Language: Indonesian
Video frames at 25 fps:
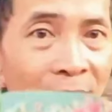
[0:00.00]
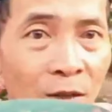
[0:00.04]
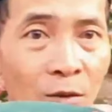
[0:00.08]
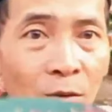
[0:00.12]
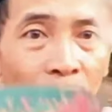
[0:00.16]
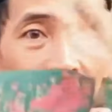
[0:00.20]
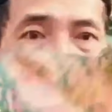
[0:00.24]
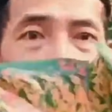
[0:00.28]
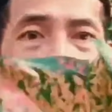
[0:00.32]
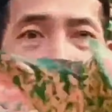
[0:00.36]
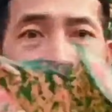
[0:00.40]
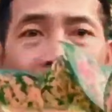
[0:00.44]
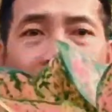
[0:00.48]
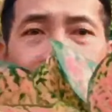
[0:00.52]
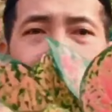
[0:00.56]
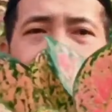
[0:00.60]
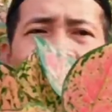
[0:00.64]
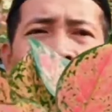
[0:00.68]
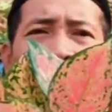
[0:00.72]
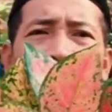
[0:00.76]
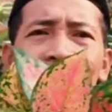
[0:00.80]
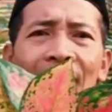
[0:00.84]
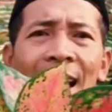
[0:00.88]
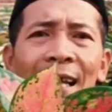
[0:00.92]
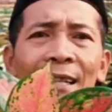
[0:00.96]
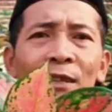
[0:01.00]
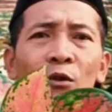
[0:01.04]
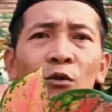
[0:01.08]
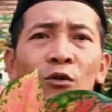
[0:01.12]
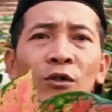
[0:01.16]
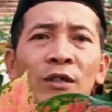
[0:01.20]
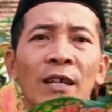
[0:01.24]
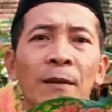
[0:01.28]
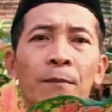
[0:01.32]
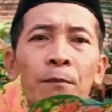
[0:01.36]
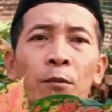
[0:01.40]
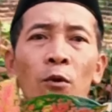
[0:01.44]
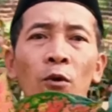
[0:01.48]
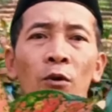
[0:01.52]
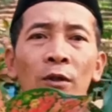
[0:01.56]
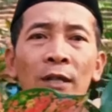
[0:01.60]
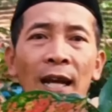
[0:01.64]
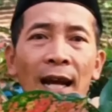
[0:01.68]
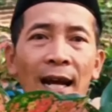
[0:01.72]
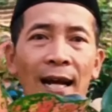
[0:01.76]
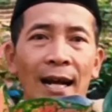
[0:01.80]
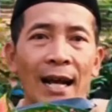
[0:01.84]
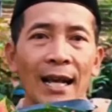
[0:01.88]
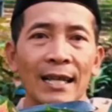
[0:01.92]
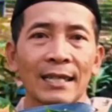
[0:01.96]
isi 2 100.000
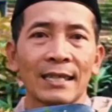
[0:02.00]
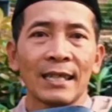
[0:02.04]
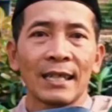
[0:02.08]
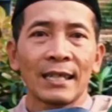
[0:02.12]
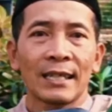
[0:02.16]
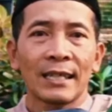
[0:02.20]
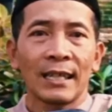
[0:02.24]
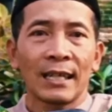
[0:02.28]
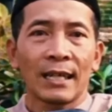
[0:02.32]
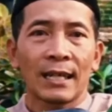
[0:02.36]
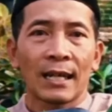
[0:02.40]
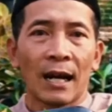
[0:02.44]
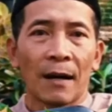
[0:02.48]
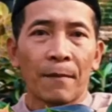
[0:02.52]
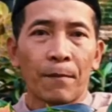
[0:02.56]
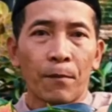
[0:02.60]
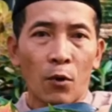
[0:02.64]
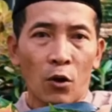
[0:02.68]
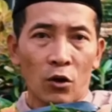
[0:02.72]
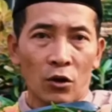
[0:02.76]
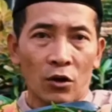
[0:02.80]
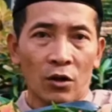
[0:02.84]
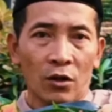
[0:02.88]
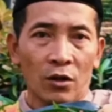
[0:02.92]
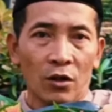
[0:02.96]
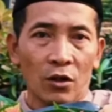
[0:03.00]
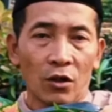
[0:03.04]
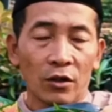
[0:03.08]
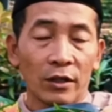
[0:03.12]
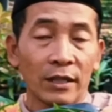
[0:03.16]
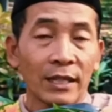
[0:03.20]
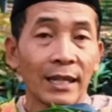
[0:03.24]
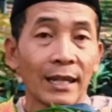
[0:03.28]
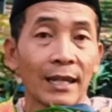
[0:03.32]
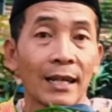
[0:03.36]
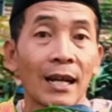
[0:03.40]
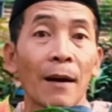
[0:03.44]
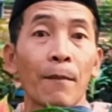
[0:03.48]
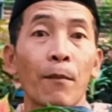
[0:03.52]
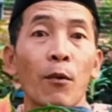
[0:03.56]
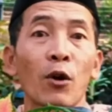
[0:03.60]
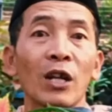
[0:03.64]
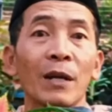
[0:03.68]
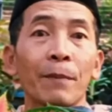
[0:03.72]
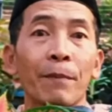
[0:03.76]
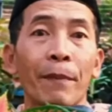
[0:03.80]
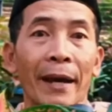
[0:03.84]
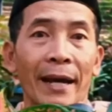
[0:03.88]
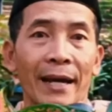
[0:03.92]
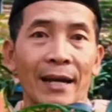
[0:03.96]
tak kasih 3 pot ya 3
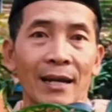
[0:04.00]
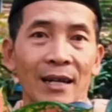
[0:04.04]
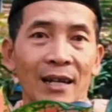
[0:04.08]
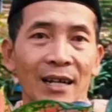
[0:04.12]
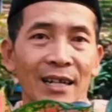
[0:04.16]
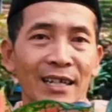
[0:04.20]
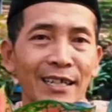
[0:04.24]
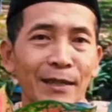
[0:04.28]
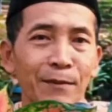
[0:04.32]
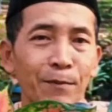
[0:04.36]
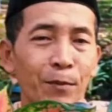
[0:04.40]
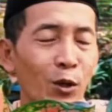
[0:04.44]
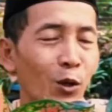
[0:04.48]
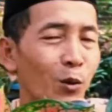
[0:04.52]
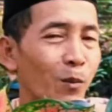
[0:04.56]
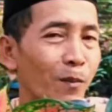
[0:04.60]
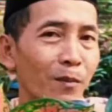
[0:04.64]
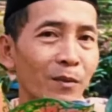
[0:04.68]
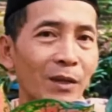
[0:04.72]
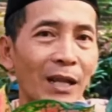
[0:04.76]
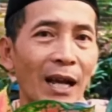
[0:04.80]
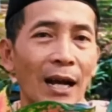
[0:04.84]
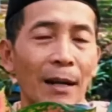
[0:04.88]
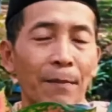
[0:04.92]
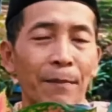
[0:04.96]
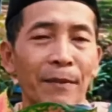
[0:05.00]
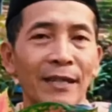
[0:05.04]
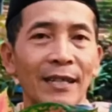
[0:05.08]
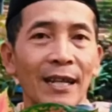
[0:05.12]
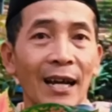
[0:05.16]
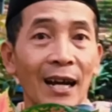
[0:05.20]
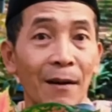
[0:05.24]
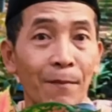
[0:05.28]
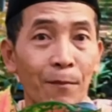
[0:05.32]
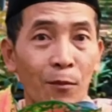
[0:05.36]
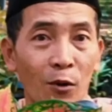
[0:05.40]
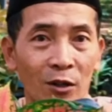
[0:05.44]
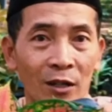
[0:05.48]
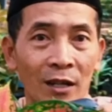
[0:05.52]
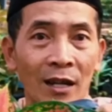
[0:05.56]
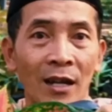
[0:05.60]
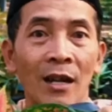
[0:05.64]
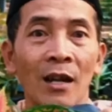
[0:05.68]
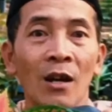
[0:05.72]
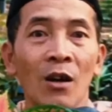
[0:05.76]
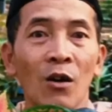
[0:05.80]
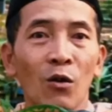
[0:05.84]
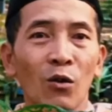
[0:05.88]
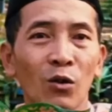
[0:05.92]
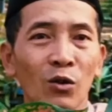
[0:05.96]
polybag nah, ini belum tak pindah ke pot
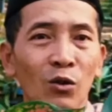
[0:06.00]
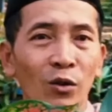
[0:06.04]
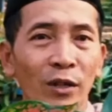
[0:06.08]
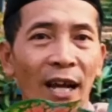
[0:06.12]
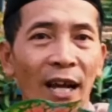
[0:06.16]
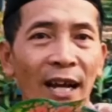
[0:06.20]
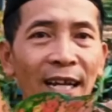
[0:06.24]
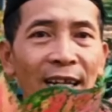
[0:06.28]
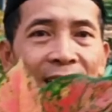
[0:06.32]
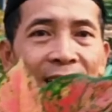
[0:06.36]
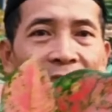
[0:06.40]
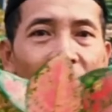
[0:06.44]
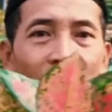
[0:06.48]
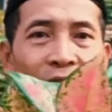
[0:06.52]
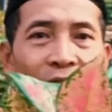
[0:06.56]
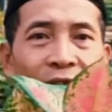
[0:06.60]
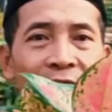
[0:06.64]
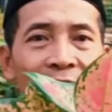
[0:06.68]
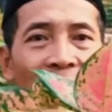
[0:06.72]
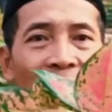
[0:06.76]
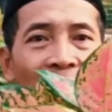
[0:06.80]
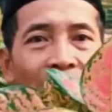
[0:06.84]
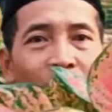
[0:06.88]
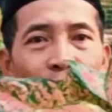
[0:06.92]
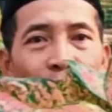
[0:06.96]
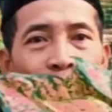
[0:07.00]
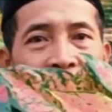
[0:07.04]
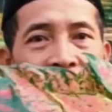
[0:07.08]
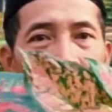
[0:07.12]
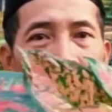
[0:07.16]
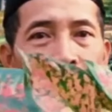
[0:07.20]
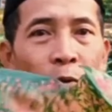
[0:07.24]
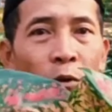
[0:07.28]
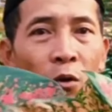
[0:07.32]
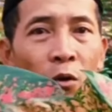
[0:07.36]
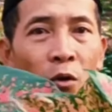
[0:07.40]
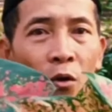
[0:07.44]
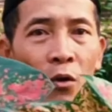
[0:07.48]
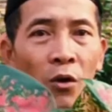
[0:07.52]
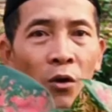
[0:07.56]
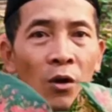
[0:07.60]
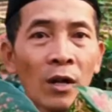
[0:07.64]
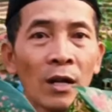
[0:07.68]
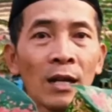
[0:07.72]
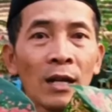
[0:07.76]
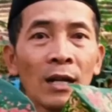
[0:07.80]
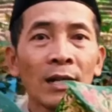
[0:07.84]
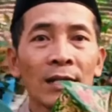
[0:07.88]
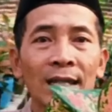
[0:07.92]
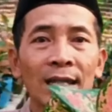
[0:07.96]
untuk yang ini ya 100.000
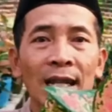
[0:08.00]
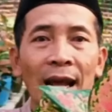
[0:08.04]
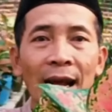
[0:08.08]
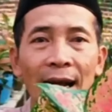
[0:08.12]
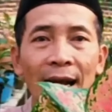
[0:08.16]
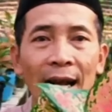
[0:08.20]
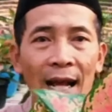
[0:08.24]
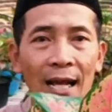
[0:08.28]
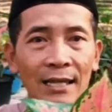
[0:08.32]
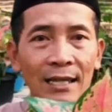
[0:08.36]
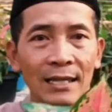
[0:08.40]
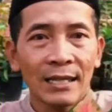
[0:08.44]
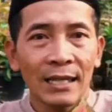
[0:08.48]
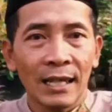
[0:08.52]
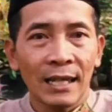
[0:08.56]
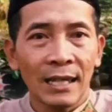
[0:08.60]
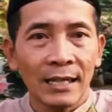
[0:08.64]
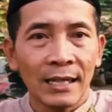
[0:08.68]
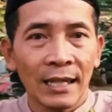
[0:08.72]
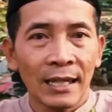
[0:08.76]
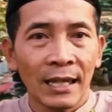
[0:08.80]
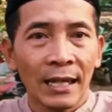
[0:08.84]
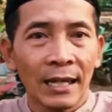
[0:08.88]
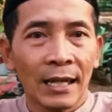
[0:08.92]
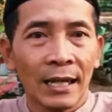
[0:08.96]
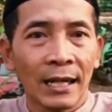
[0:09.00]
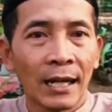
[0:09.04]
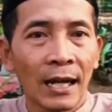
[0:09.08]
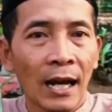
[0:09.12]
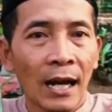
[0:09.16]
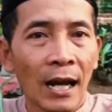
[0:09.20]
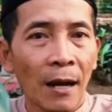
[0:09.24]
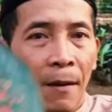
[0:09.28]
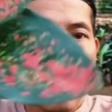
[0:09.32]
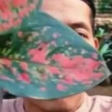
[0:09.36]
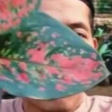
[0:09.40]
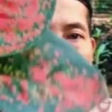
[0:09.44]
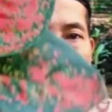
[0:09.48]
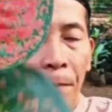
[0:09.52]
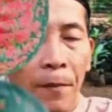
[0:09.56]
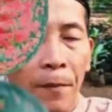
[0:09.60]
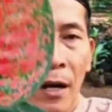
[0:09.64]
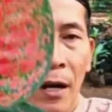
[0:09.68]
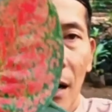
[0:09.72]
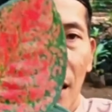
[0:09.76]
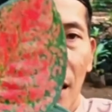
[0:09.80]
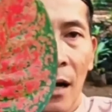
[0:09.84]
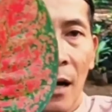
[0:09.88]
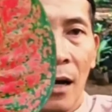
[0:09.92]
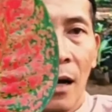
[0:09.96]
tak kasih tiga
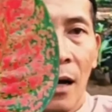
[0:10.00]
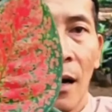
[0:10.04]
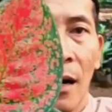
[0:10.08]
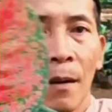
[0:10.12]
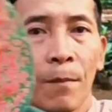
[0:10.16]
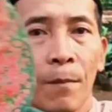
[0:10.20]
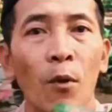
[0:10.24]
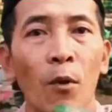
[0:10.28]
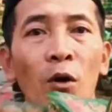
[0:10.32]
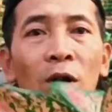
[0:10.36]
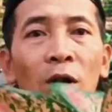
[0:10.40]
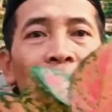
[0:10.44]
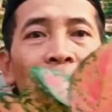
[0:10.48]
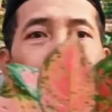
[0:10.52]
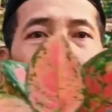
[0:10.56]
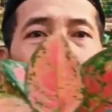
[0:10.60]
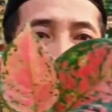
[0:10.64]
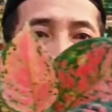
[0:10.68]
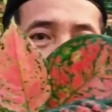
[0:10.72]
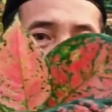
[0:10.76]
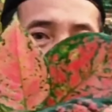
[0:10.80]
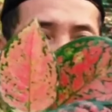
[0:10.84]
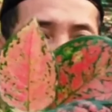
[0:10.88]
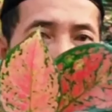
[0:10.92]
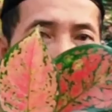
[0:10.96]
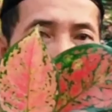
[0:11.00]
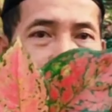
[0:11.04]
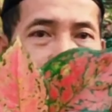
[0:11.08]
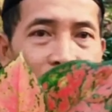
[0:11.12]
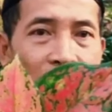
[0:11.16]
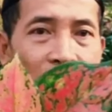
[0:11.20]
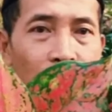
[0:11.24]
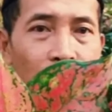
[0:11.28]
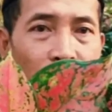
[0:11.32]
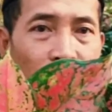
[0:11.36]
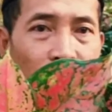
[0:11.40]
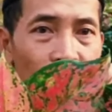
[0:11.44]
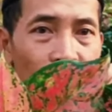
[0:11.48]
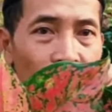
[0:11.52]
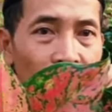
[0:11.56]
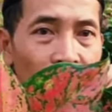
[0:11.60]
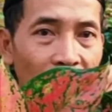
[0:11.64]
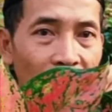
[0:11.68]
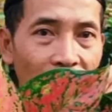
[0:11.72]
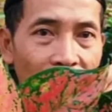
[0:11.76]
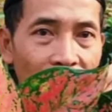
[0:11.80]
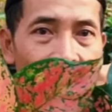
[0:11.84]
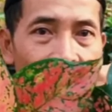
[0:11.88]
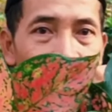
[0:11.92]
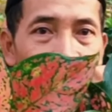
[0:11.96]
uh, polybag ya Om um, Bunda Bosku.
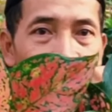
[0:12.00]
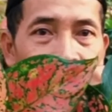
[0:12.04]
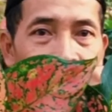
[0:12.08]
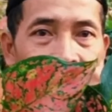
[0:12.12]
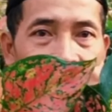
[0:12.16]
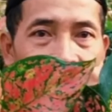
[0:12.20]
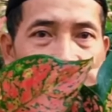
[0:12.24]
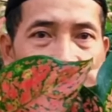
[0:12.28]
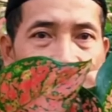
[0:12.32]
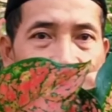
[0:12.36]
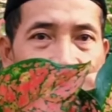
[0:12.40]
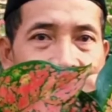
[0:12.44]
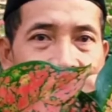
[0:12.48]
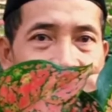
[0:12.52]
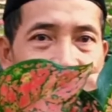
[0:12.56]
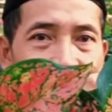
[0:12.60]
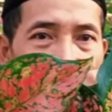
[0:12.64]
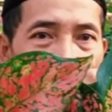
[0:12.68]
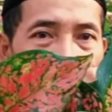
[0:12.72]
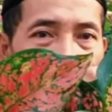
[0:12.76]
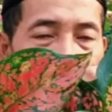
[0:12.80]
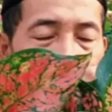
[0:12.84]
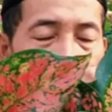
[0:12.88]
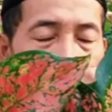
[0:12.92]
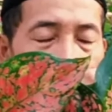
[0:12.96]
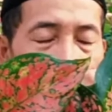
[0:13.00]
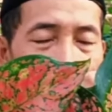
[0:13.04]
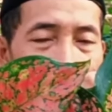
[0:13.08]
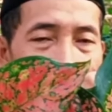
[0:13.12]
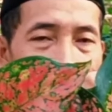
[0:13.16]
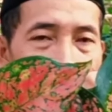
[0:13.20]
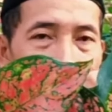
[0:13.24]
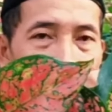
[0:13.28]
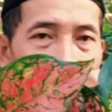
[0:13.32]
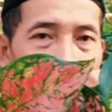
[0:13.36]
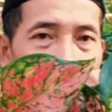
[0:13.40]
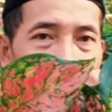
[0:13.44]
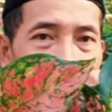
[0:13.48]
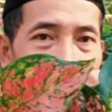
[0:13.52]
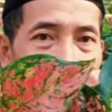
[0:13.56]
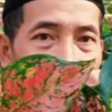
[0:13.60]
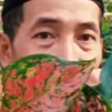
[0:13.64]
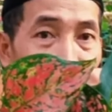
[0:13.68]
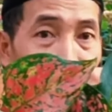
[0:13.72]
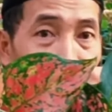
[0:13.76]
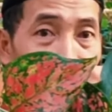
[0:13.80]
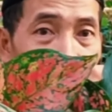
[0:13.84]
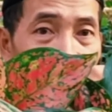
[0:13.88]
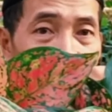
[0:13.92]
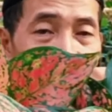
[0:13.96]
Ha. 100 ribu dapat
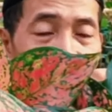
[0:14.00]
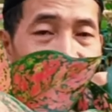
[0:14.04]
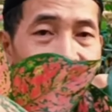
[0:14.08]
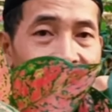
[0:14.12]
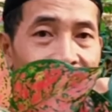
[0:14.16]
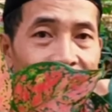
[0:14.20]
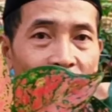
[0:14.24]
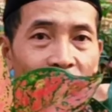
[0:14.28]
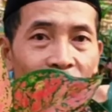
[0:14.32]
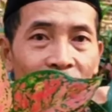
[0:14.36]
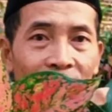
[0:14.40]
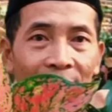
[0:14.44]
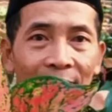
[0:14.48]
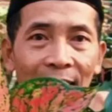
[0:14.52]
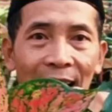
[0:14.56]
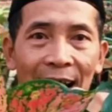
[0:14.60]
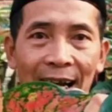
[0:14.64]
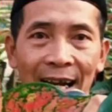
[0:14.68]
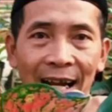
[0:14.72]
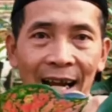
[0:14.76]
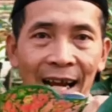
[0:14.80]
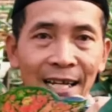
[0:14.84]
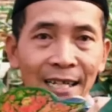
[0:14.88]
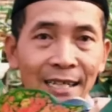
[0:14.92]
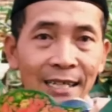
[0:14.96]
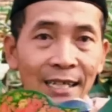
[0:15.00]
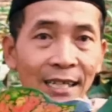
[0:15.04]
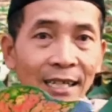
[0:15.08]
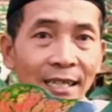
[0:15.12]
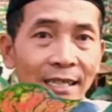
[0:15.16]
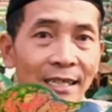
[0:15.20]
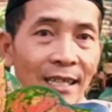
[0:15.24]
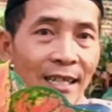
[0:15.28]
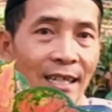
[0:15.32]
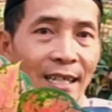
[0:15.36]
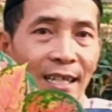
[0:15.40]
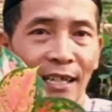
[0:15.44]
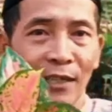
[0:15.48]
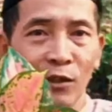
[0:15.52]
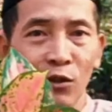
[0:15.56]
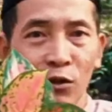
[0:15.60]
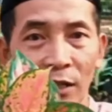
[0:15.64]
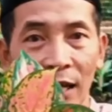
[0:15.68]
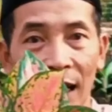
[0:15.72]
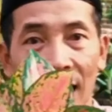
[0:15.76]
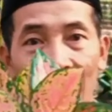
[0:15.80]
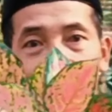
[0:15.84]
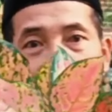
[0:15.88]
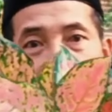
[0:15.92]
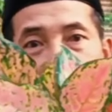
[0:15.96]
tiga untuk yang ini ya. Silahkan di
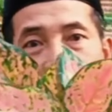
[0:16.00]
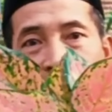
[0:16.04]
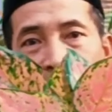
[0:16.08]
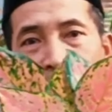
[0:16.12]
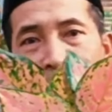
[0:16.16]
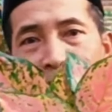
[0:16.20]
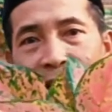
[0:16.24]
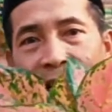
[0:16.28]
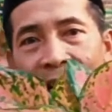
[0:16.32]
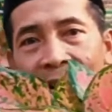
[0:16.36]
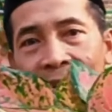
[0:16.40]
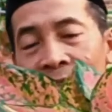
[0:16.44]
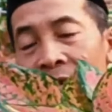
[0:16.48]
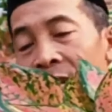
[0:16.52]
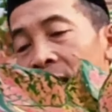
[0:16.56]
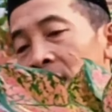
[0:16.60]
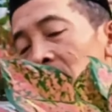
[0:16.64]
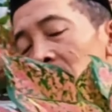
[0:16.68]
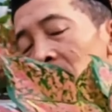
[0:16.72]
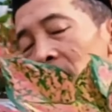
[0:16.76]
screenshot kalau berminat.